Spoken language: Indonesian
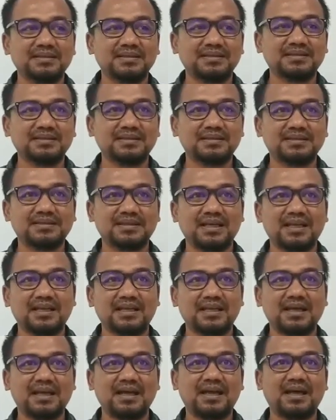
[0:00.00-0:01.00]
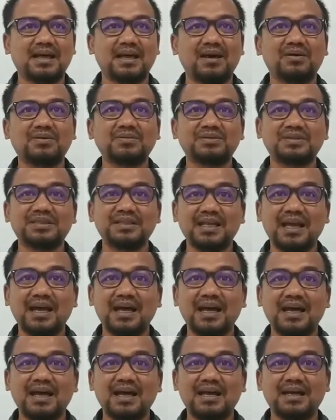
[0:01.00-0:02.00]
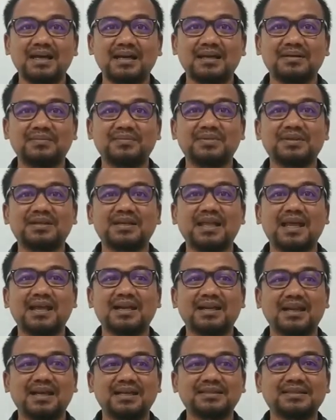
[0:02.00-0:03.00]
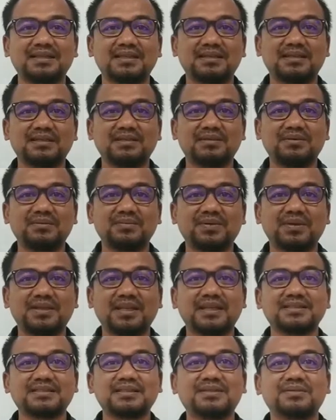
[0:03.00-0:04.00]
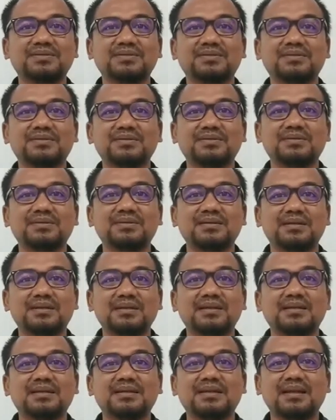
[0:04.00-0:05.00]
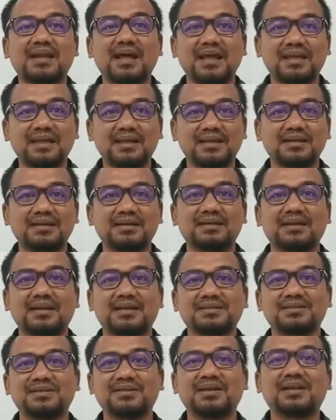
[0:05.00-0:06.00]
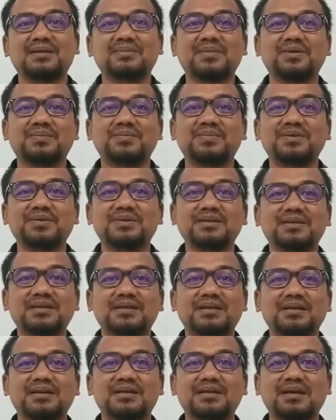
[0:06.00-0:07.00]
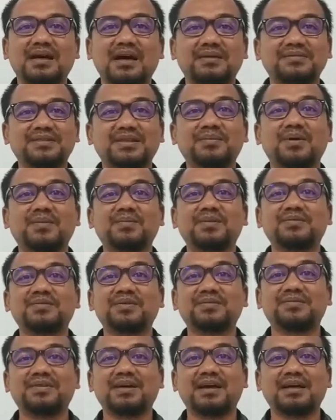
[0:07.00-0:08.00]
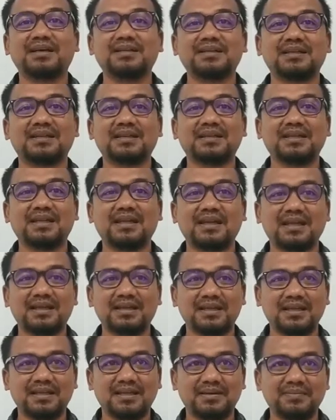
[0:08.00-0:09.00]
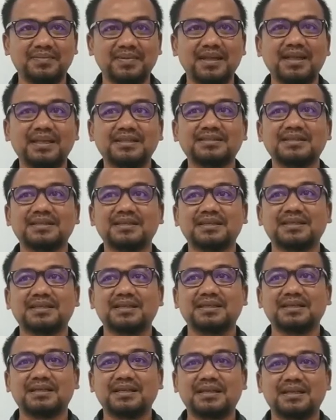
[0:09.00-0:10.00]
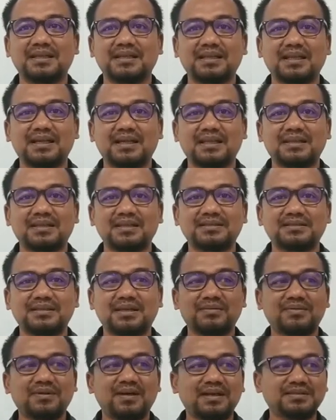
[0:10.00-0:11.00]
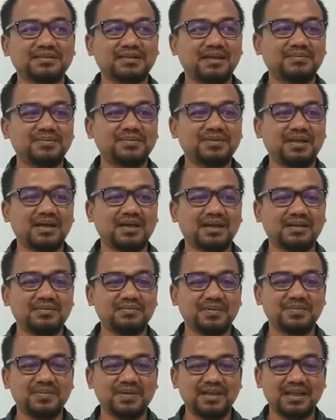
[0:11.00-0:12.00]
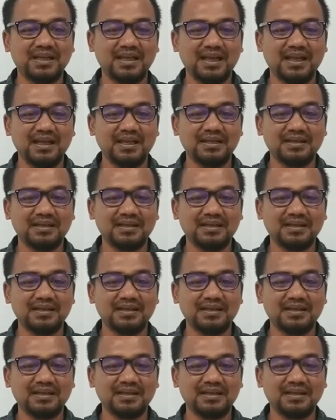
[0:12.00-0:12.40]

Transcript: secara usia kemudian license itu potensi untuk naik ke nasional maupun ke AFC e maupun FIFA. Jadi kita lagi database dan kita nanti insya Allah ASKAP juga akan memberikan